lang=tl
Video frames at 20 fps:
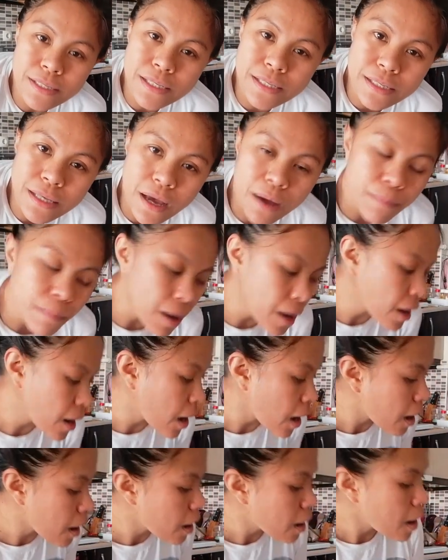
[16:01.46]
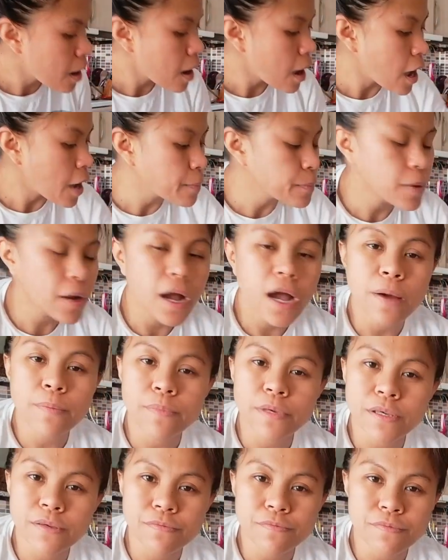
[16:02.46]
sa mga
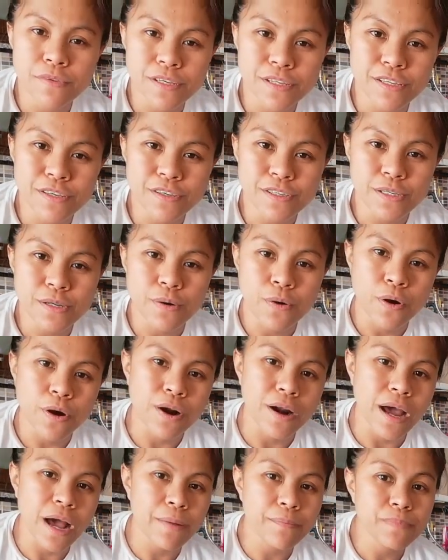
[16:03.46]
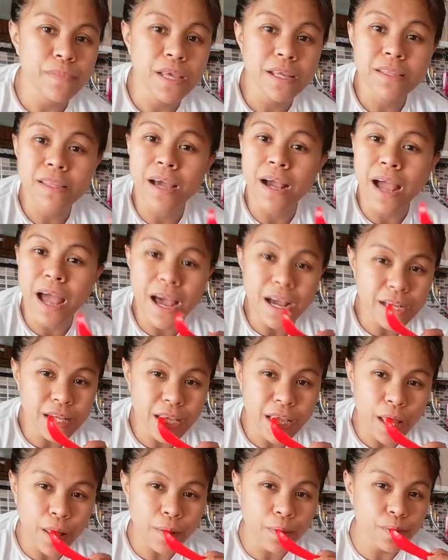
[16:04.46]
upcoming videos ko or update ng
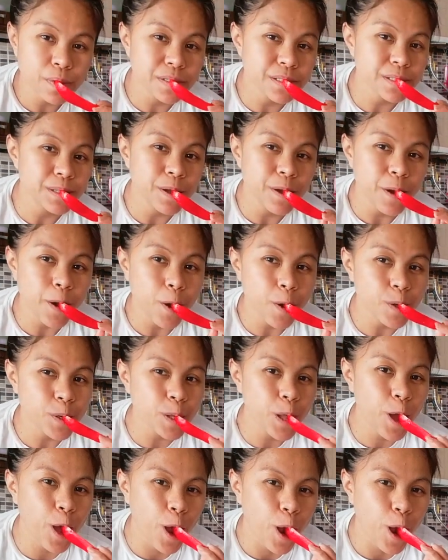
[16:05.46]
aking videos.